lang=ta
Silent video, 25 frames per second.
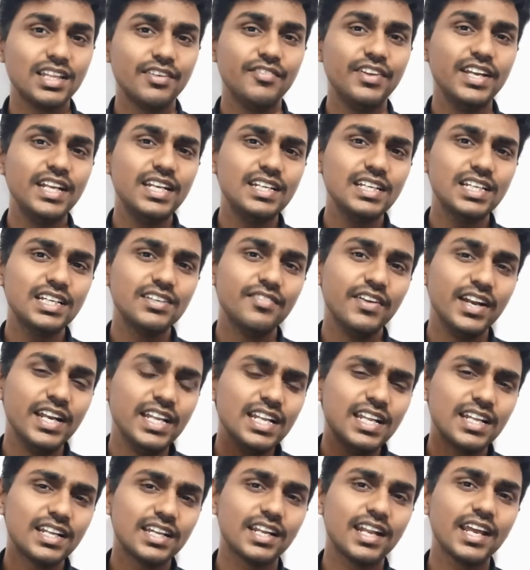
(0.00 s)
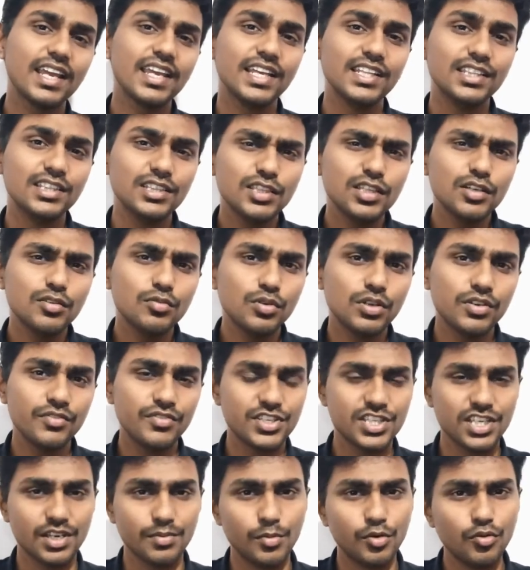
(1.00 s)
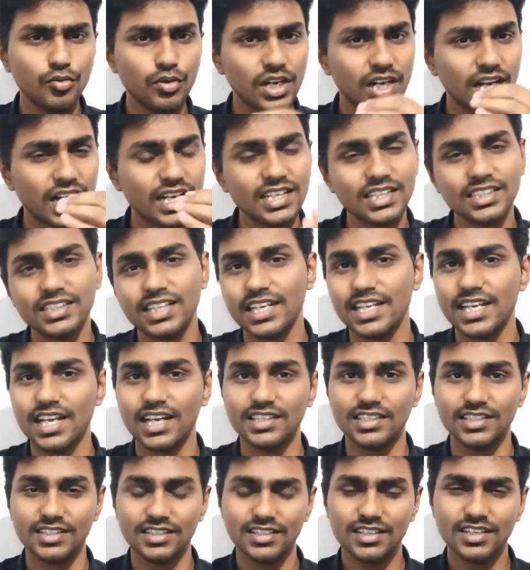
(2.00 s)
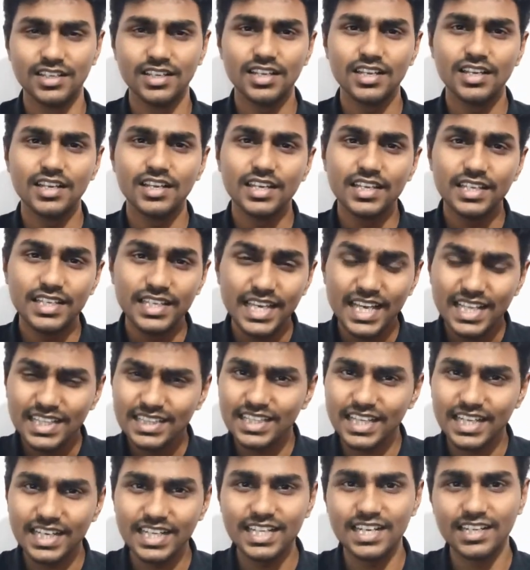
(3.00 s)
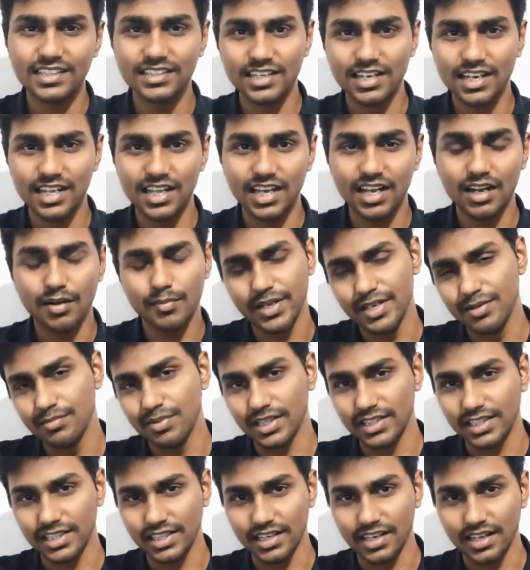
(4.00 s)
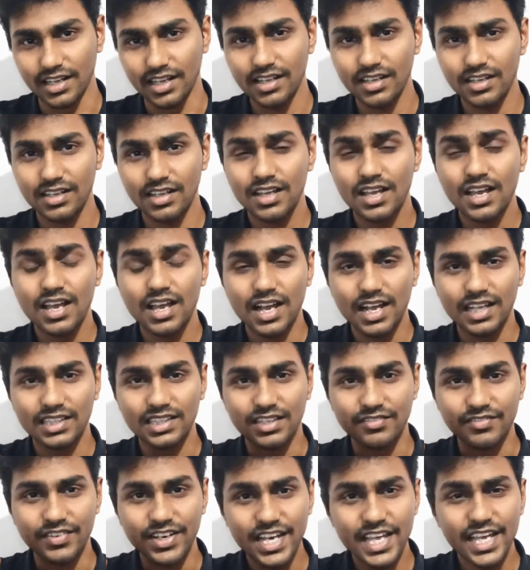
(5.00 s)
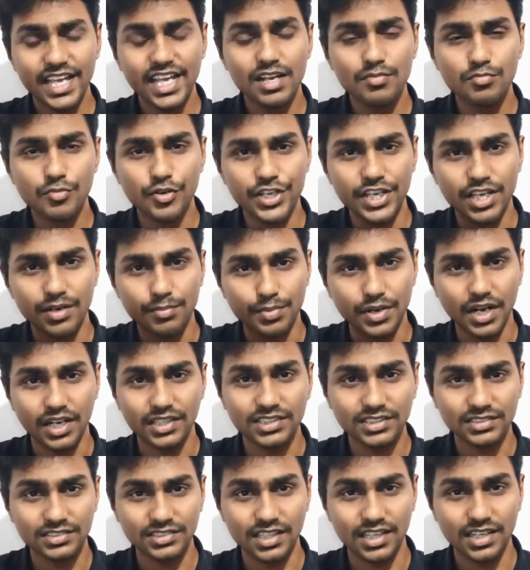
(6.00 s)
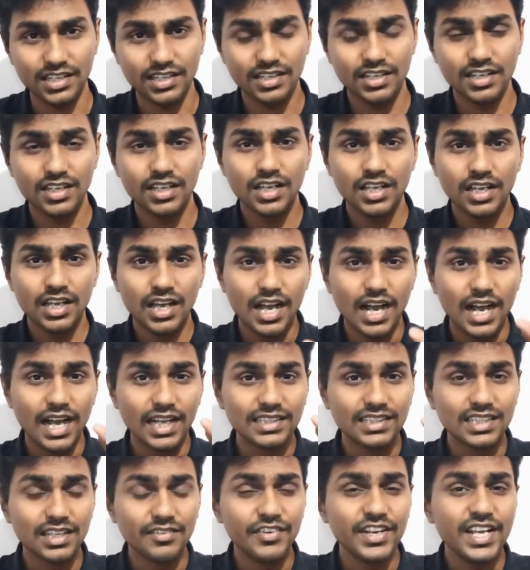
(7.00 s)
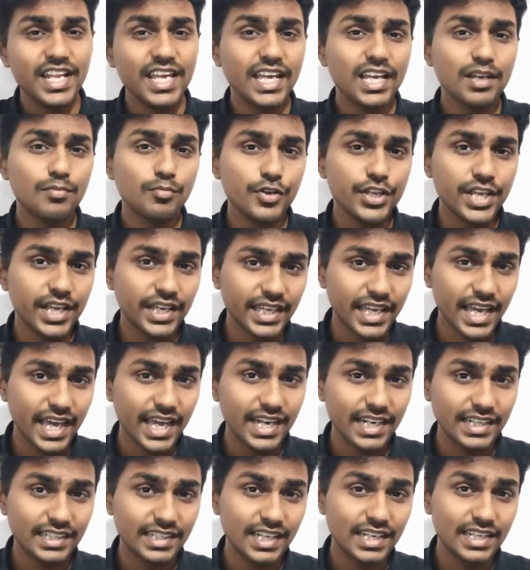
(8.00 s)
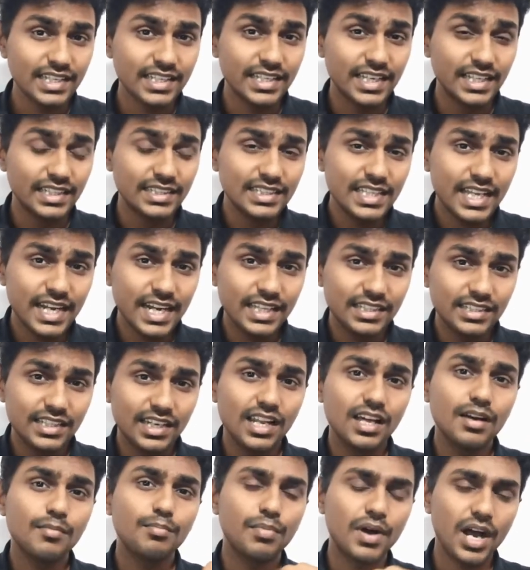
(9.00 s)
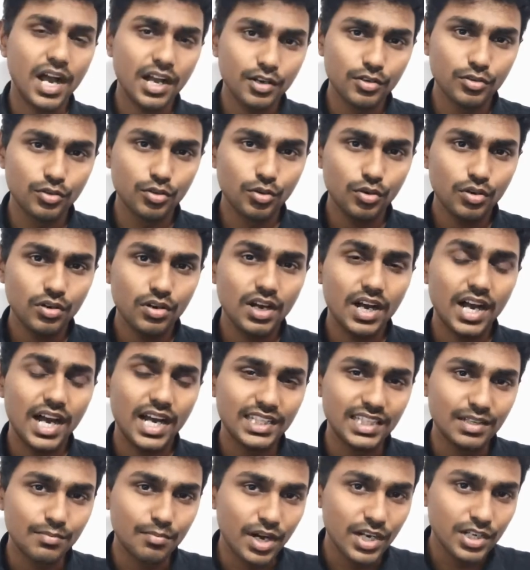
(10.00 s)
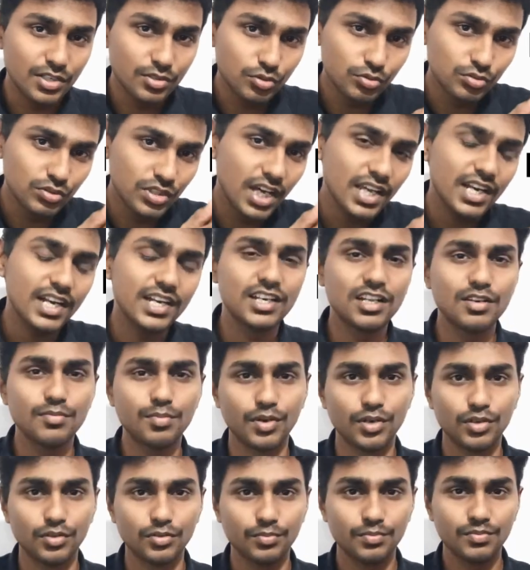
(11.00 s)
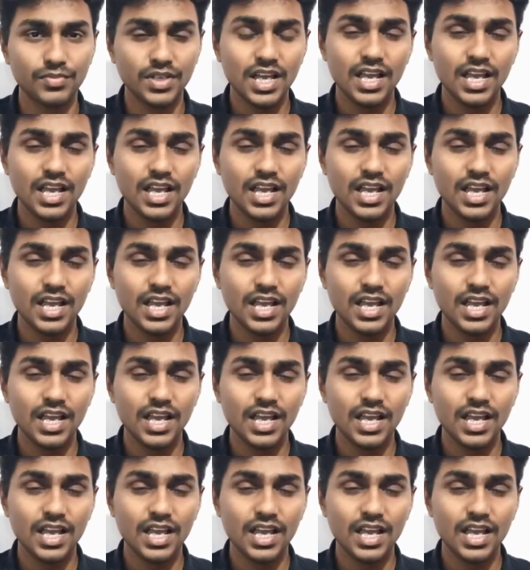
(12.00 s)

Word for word: அந்த வீட்டுக்கு வெளியில் இருக்கிற எந்த ஒரு விஷயமும் உங்கள் கண்ணுக்கு தெரியாது ஏன் தெரியறதில்ல அப்படின்னு பார்த்தீங்கன்னா அந்த வீடியோ கேமுடைய ப்ராசஸர் அந்த வீடியோ கேமுடைய கேரக்டர் எந்த இடத்தெல்லாம் பார்க்குதோ அதை மட்டும்தான் ரெண்டர் பண்ணும்